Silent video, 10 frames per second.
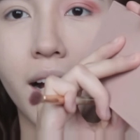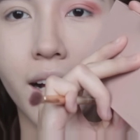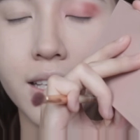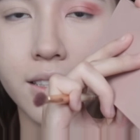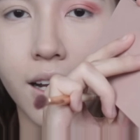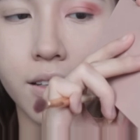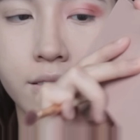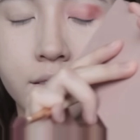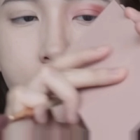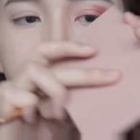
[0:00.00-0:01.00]
cái bảng Caslan
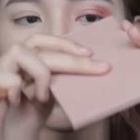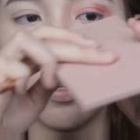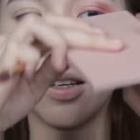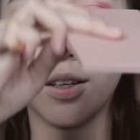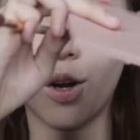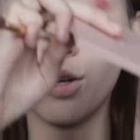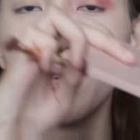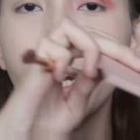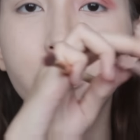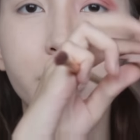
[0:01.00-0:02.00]
còn lúc
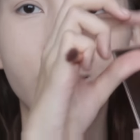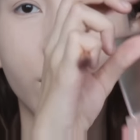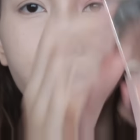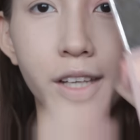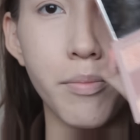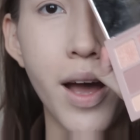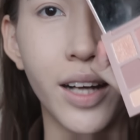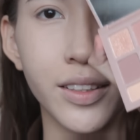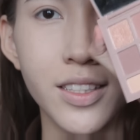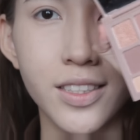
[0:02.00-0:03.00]
nãy là mình chọn cái
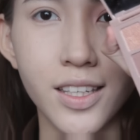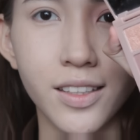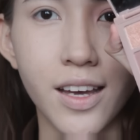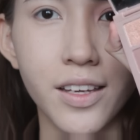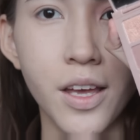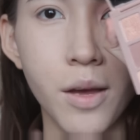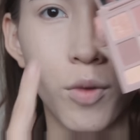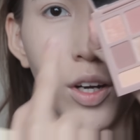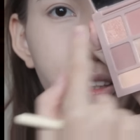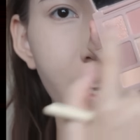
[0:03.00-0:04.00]
bảng GC đây
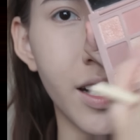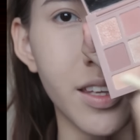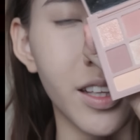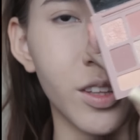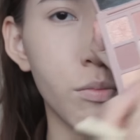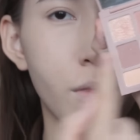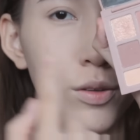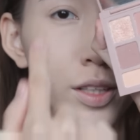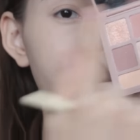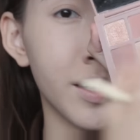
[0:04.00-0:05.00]
mọi người thấy là những cái tông
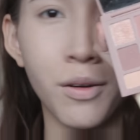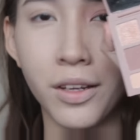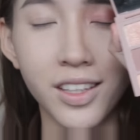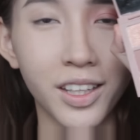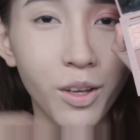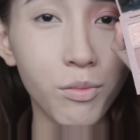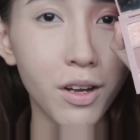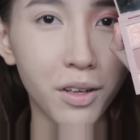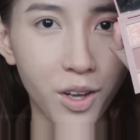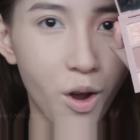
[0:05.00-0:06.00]
màu này đều là những cái tông
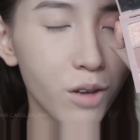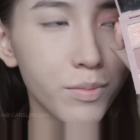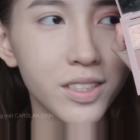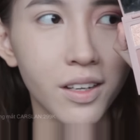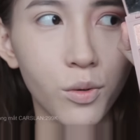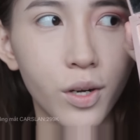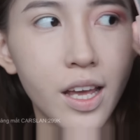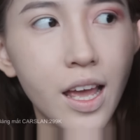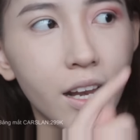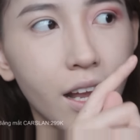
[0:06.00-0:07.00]
cực kỳ hot bây giờ luôn
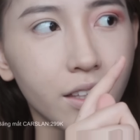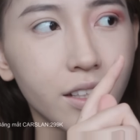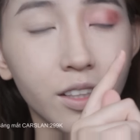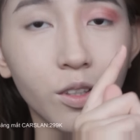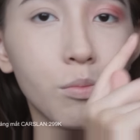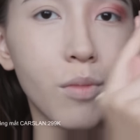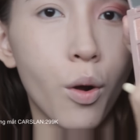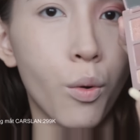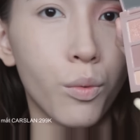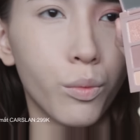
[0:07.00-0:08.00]
là những cái tông
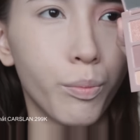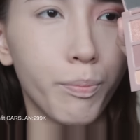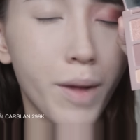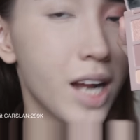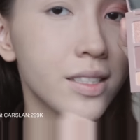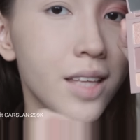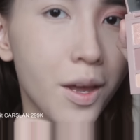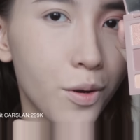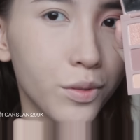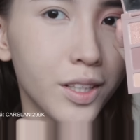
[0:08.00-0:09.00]
màu
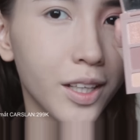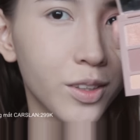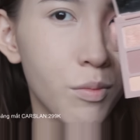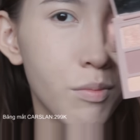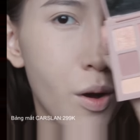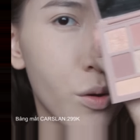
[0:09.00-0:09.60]
pastel những cái tông